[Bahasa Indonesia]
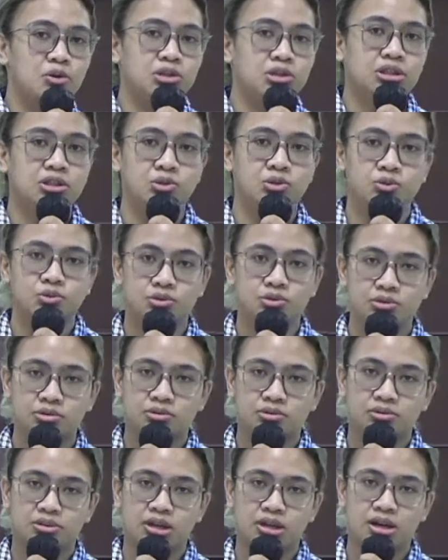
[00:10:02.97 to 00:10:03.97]
itu
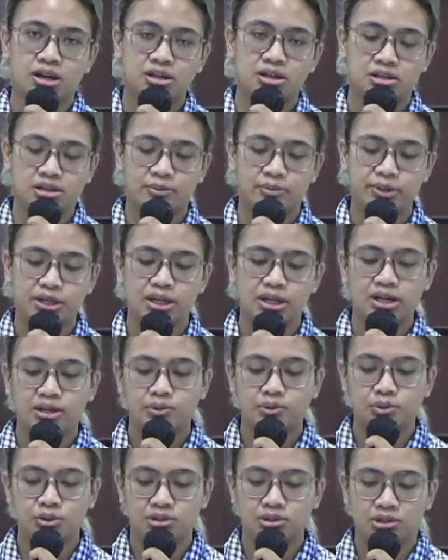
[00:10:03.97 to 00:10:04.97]
ya Nabi
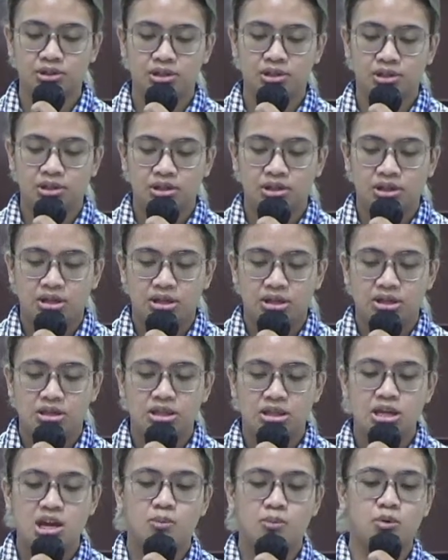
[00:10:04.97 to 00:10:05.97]
Daud
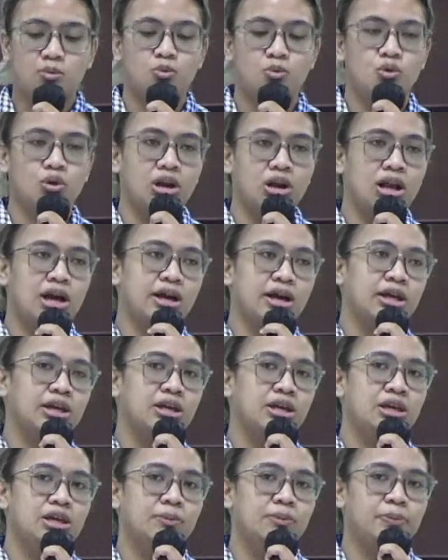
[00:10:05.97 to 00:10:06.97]
dia
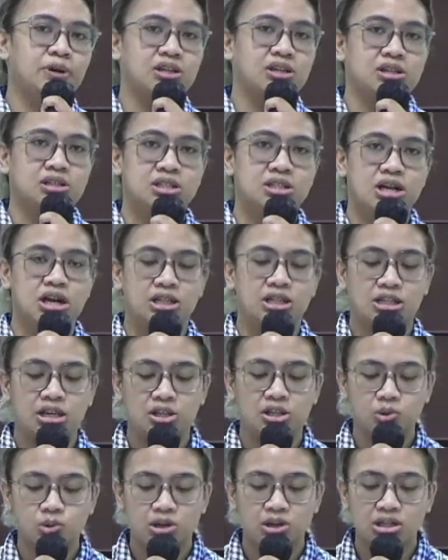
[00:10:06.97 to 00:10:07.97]
memulai pekerjaannya
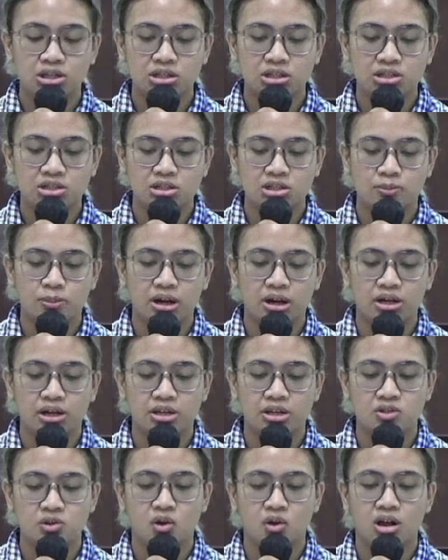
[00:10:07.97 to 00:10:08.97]
itu kan sebagai
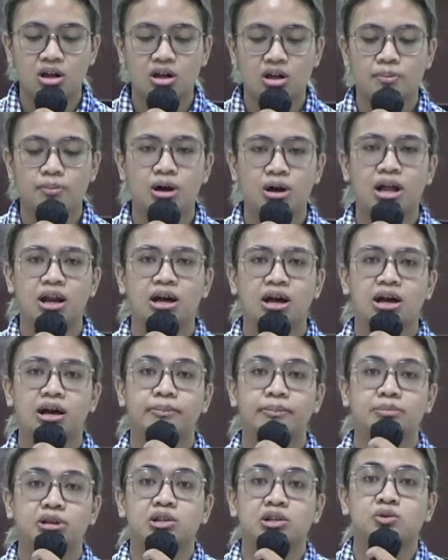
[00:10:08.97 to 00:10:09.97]
seorang gembala
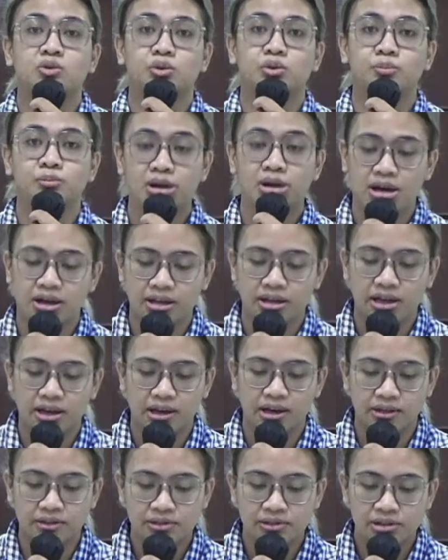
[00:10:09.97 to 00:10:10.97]
kambing domba ya
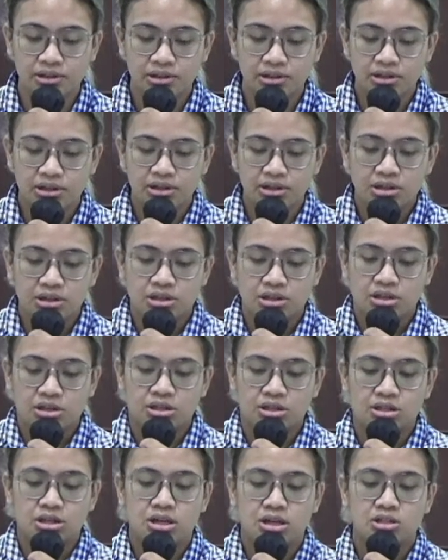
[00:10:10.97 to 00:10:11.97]
kan.
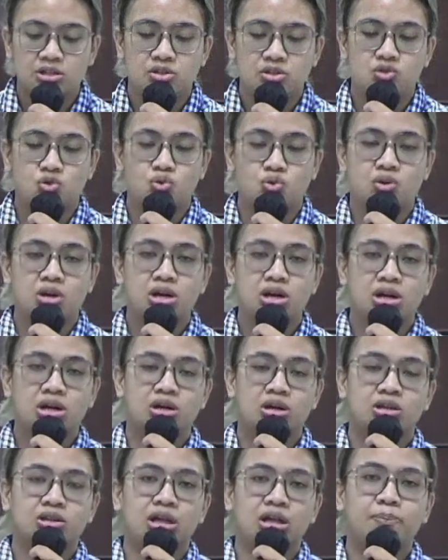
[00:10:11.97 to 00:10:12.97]
Dia juga
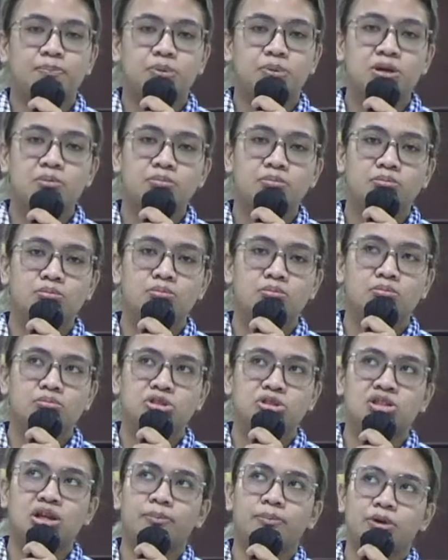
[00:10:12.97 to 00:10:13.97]
tapi di
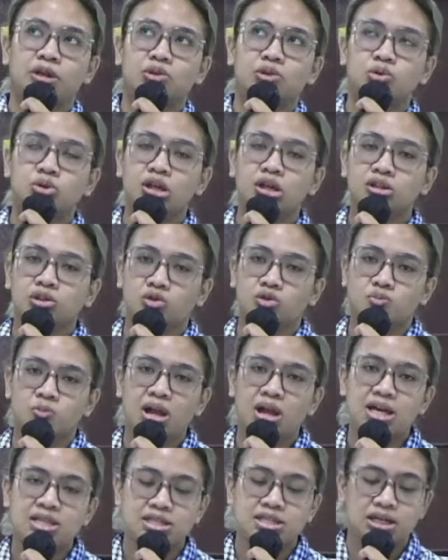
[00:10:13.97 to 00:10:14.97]
samping itu dia terus
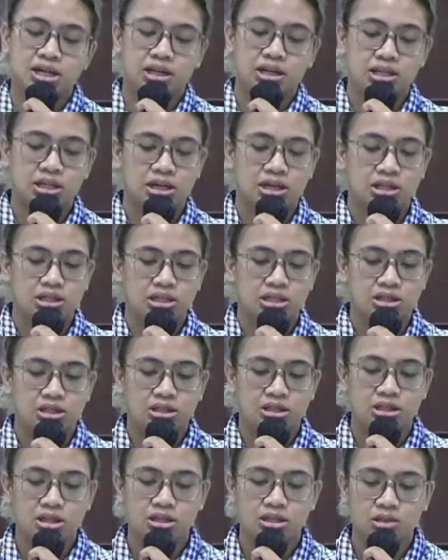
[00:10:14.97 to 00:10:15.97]
belajar adik-adik.
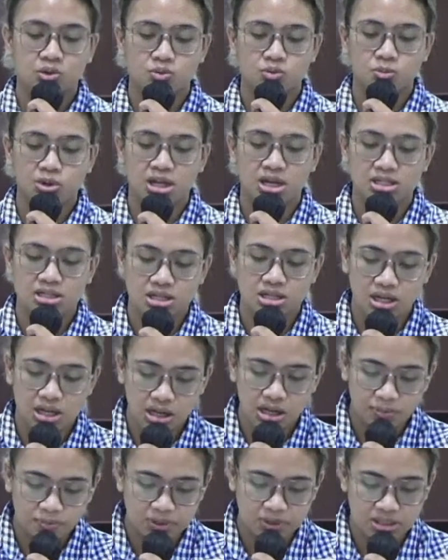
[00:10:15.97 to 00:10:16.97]
Dia terus belajar
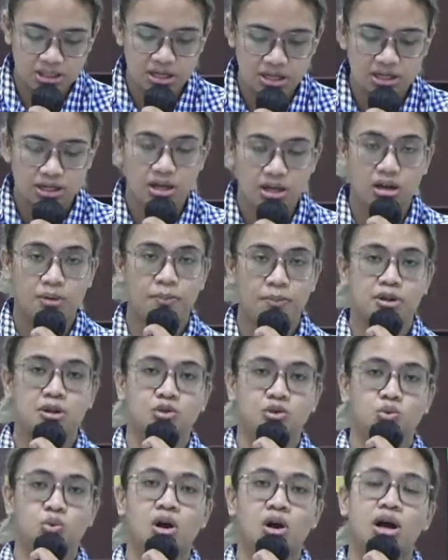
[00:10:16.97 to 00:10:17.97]
percaya kepada
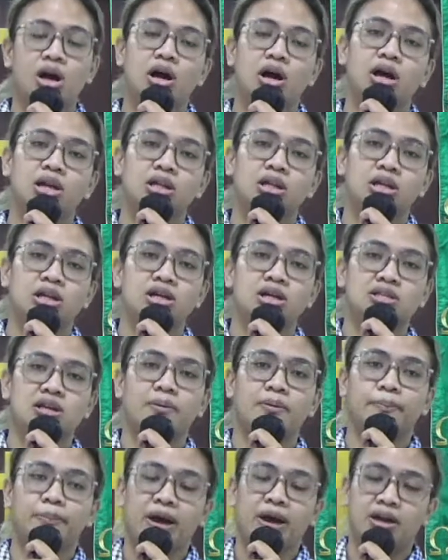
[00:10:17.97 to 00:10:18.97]
Tuhan hingga
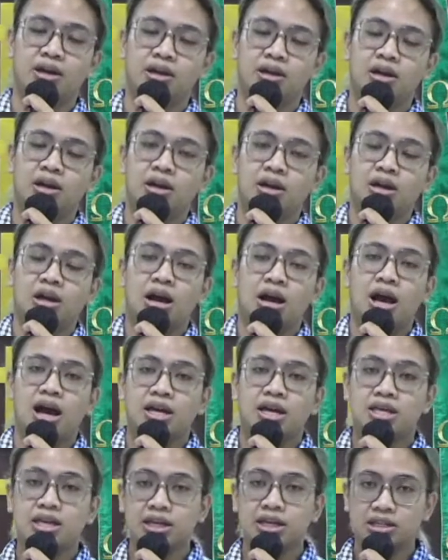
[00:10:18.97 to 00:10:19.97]
sampai
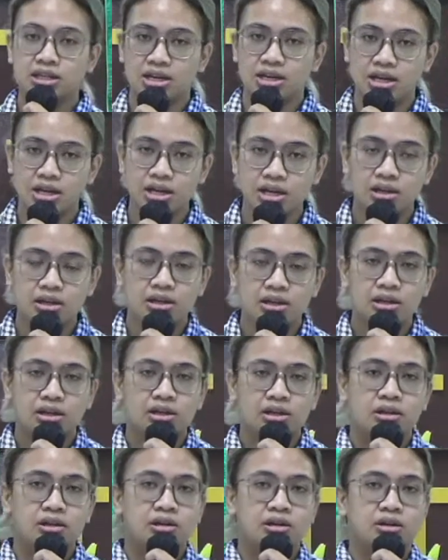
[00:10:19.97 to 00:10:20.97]
akhirnya
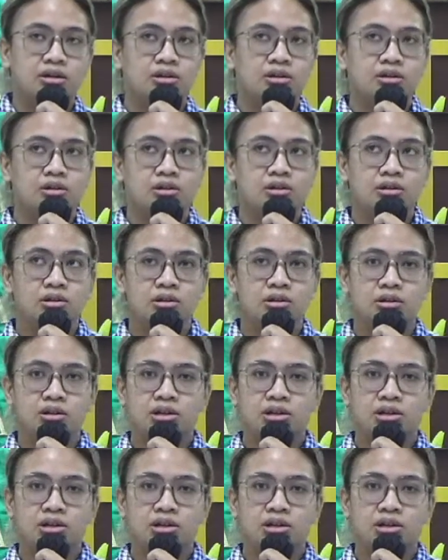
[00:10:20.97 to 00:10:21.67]
eh,